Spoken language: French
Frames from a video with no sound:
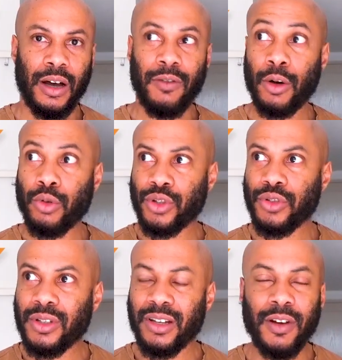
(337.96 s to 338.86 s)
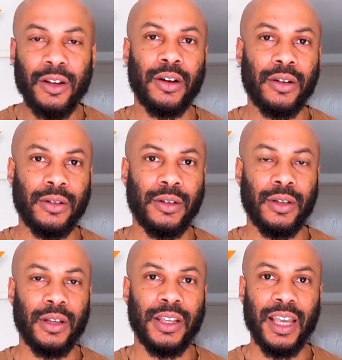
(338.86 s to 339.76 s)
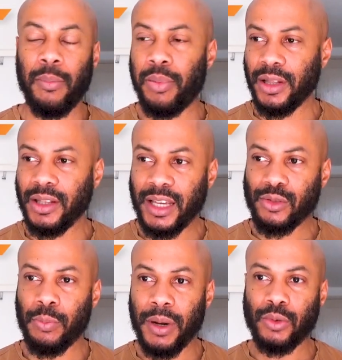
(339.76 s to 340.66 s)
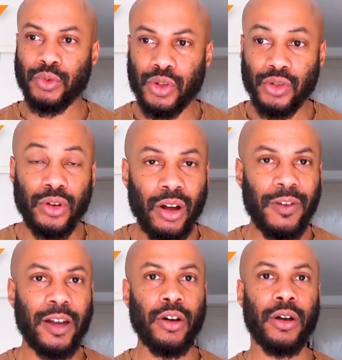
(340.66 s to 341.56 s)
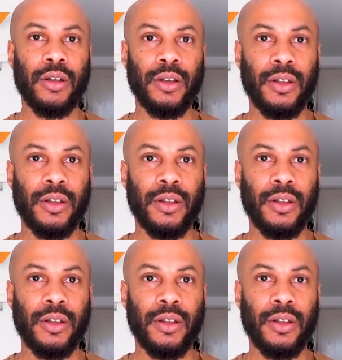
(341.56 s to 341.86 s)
Avoir conscience de ta valeur. Il y a plein de gars, ils n'ont pas conscience de leur valeur.